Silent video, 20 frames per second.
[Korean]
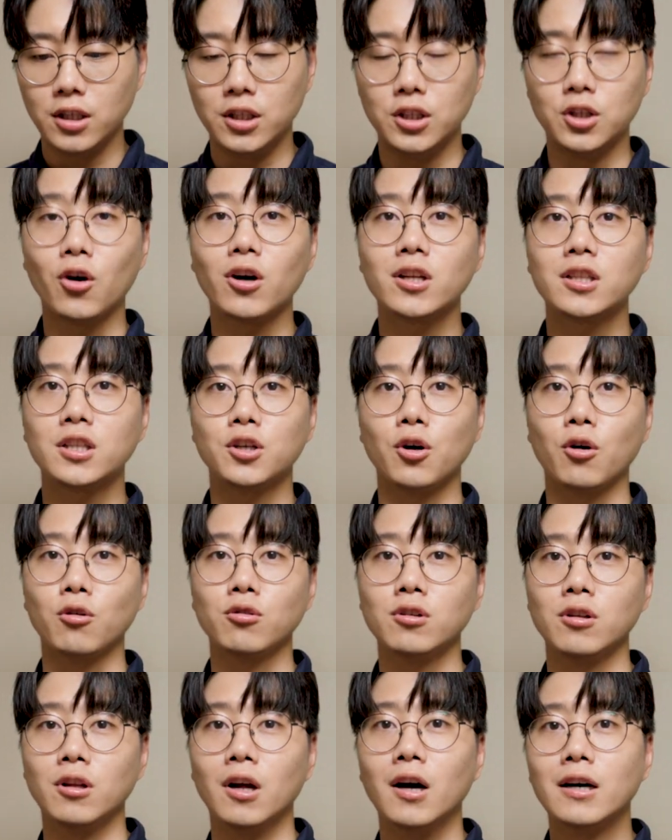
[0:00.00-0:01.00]
이거 같은
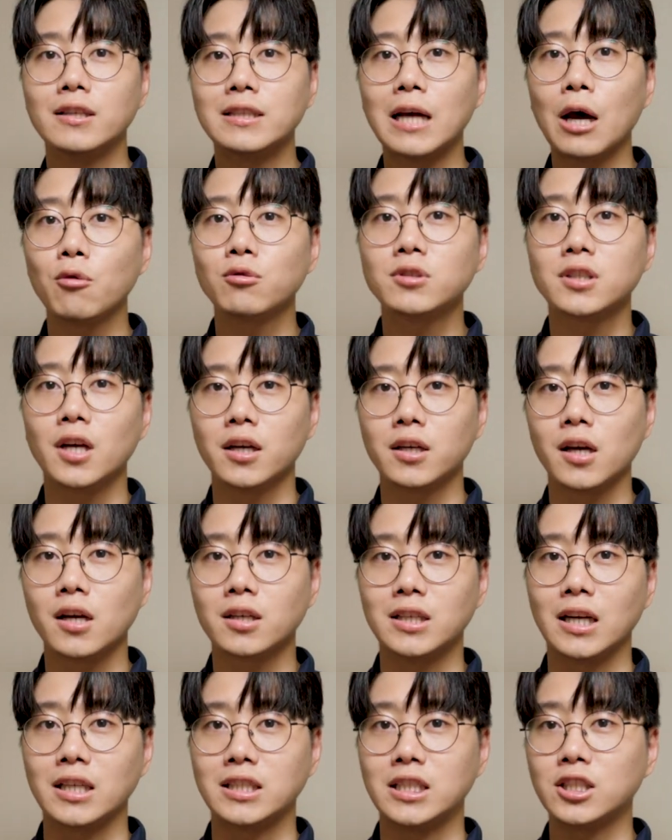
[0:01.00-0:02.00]
경우는 사용자에게
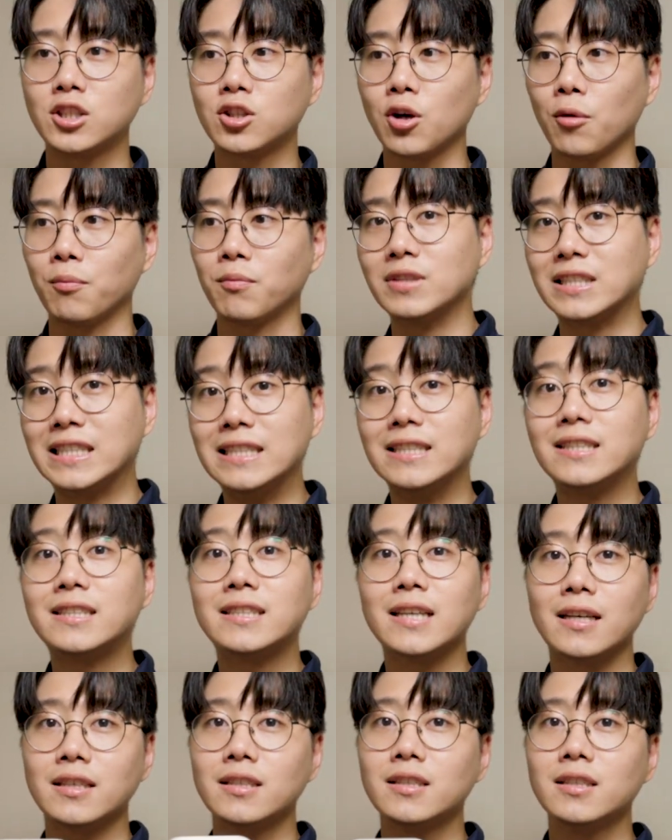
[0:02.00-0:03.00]
그냥 직접
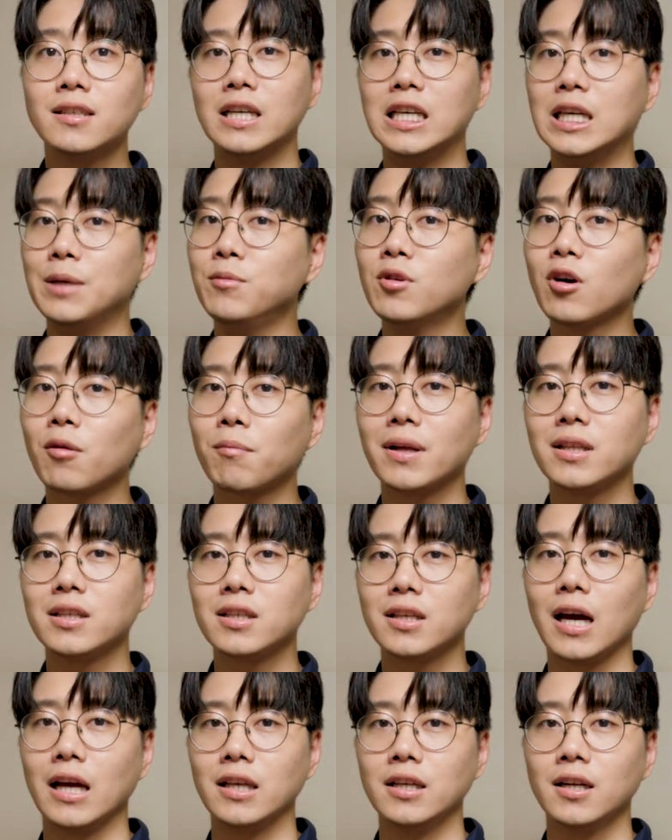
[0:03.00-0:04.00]
글자를
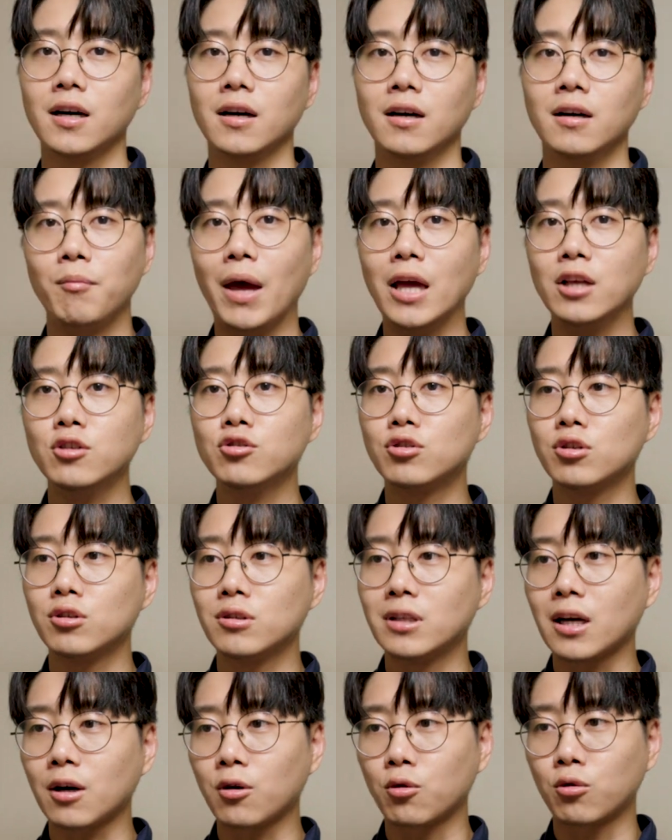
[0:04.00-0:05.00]
입력받는 게 아니라
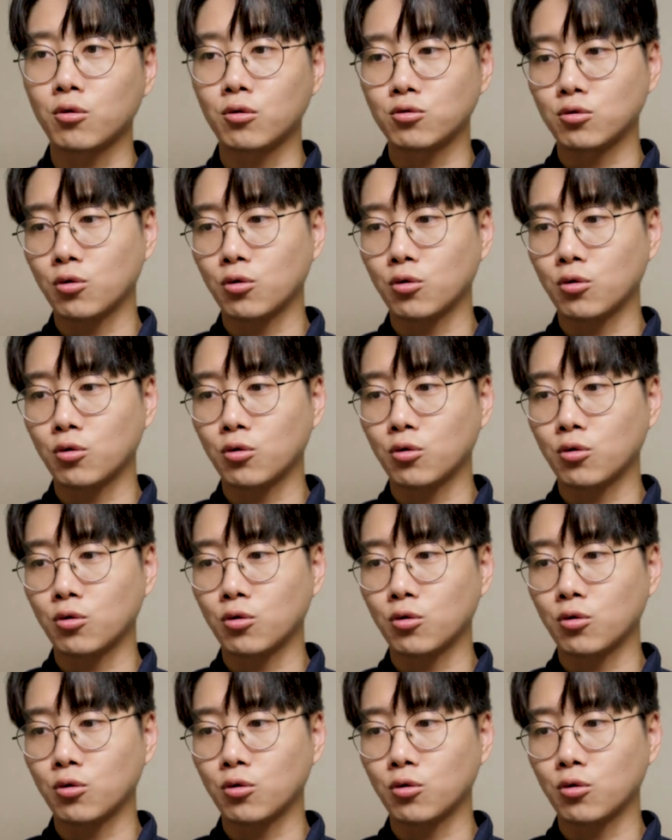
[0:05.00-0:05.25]
메뉴를 딱